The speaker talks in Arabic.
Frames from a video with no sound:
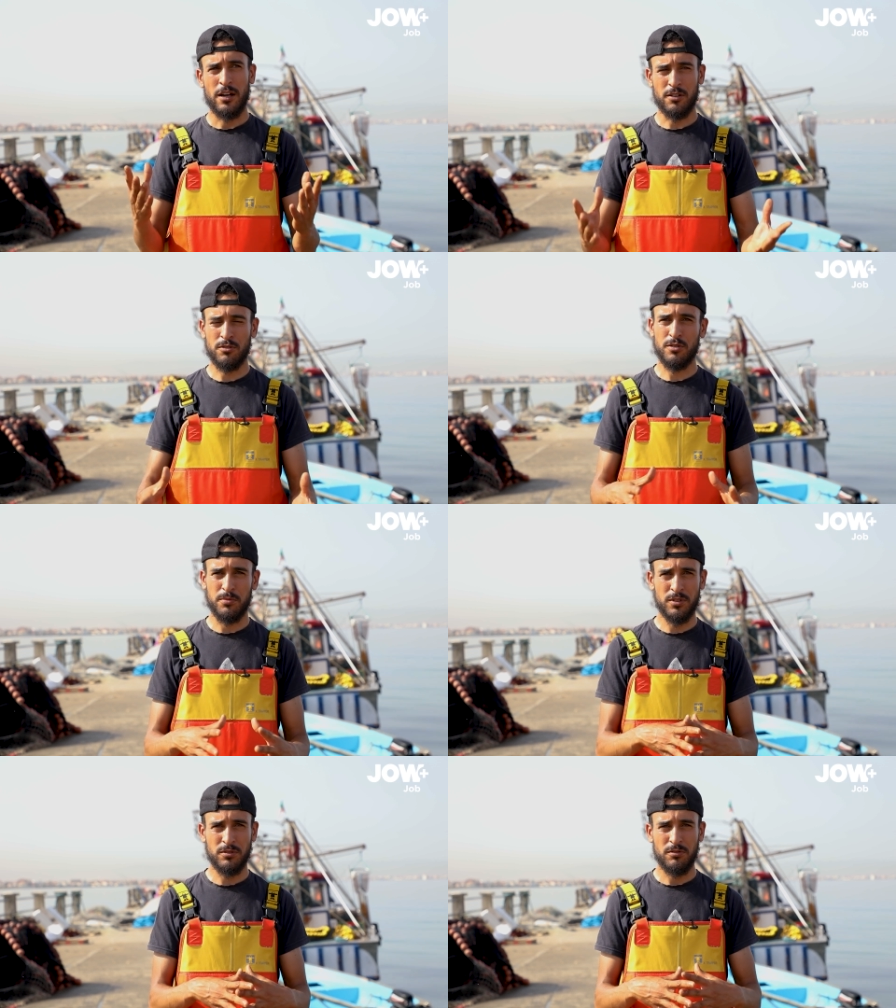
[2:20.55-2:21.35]

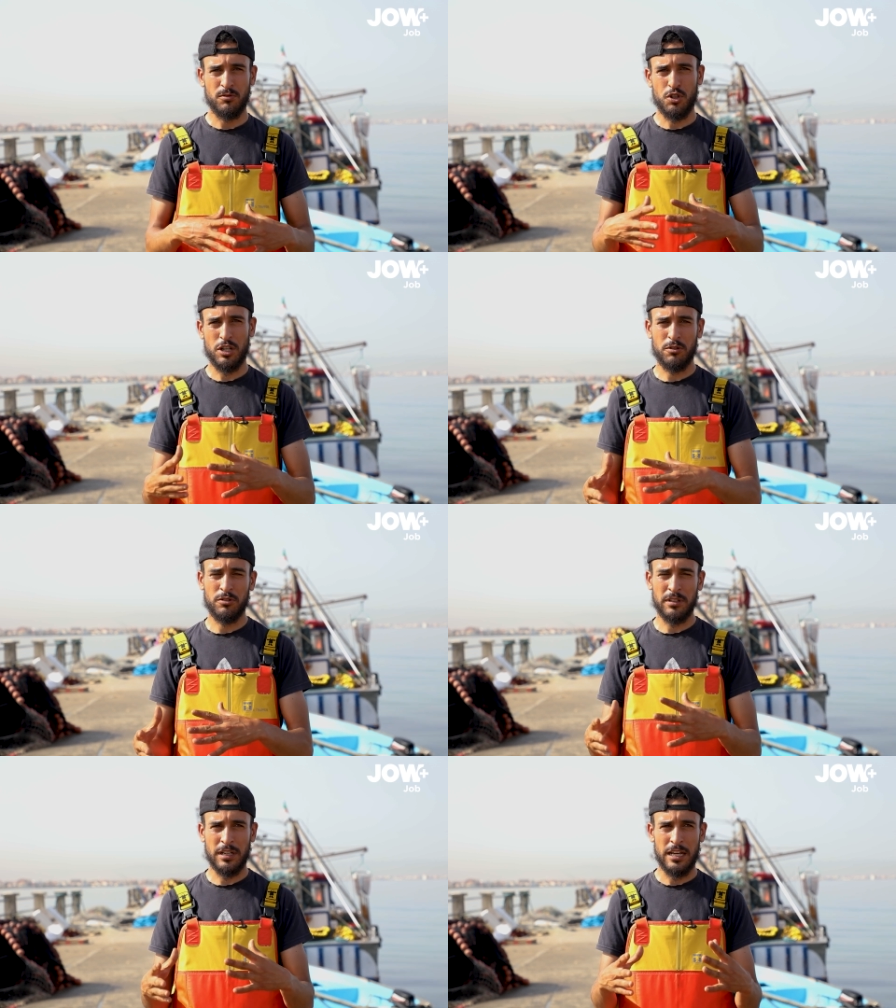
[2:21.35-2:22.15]
روندمون واش
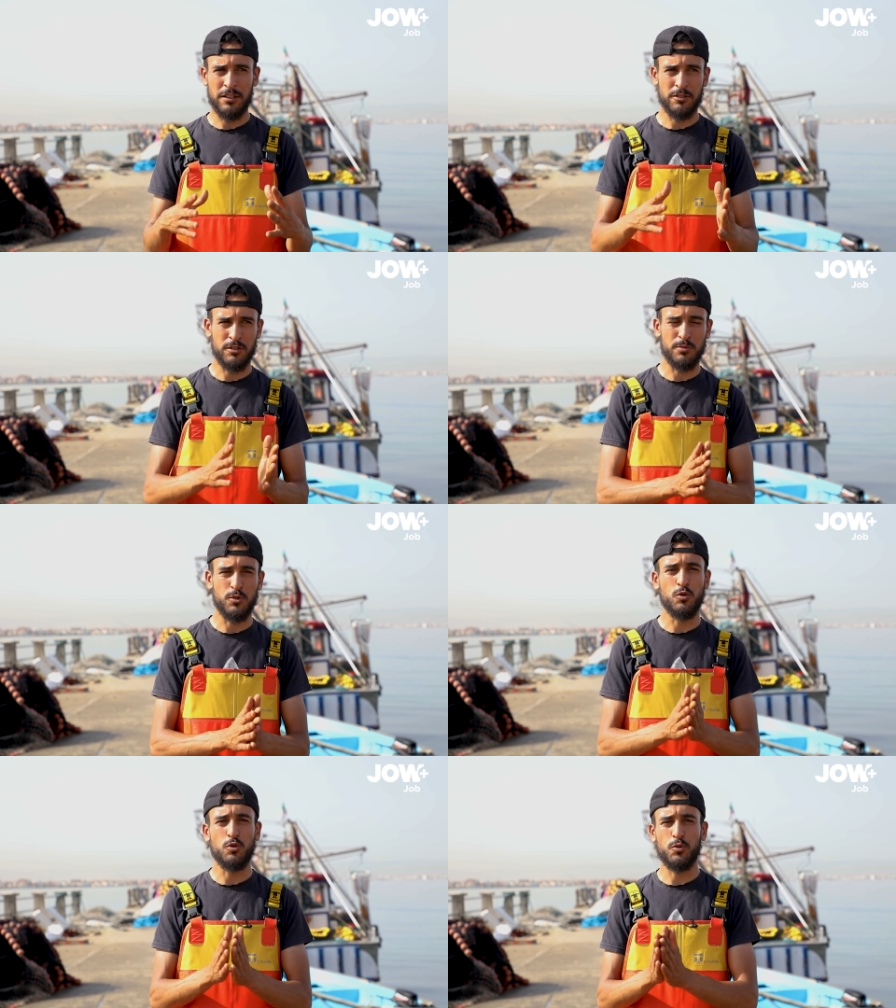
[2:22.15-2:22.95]
يكون كاين
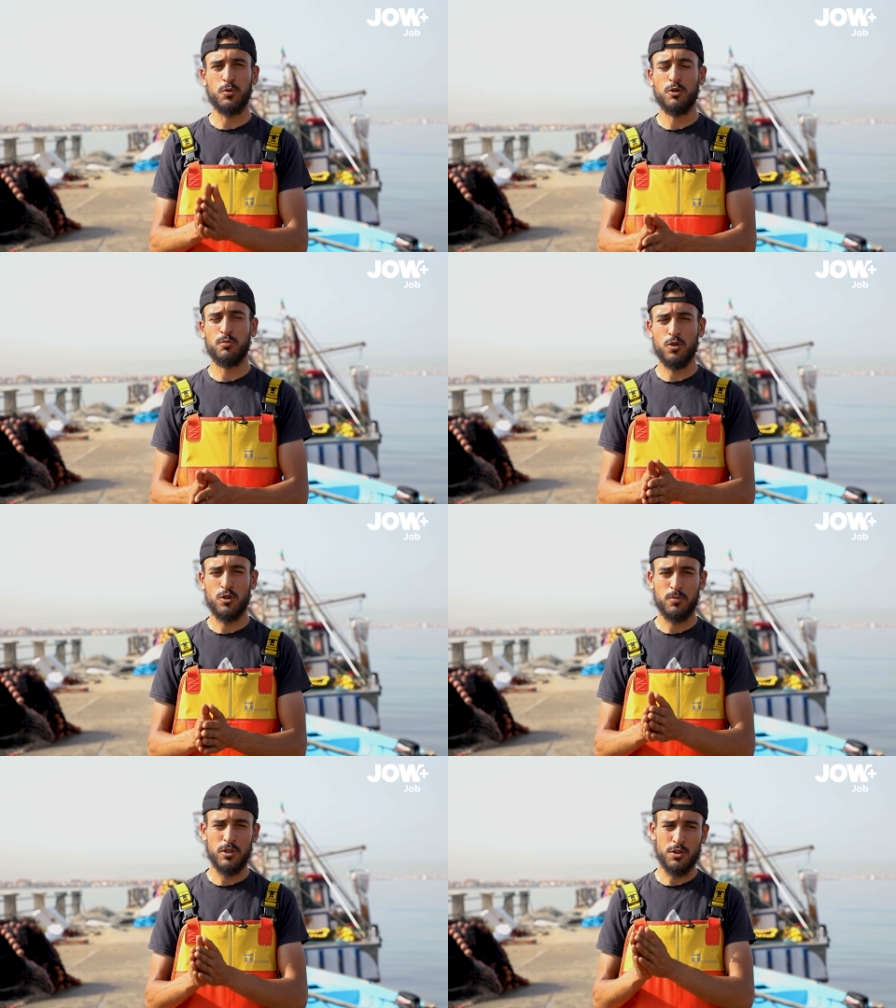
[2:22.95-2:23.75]
روندمون
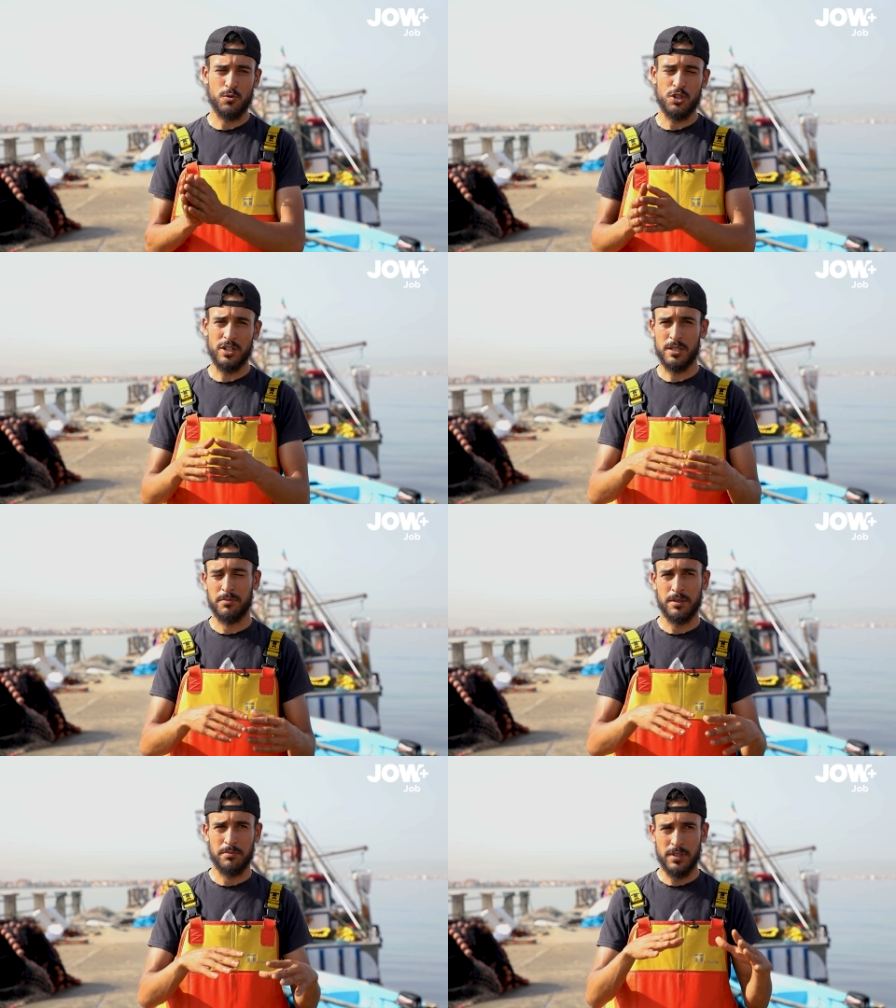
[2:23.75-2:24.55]
بوكو بليس واش
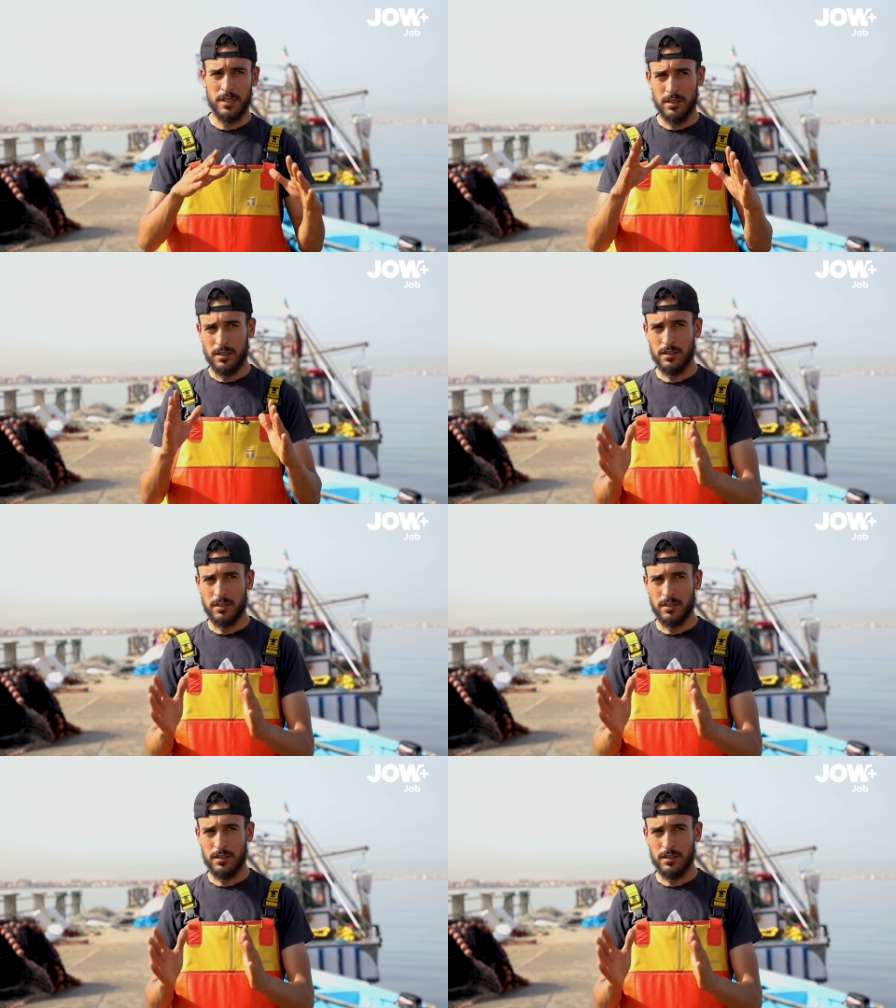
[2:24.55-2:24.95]
يكتب ربي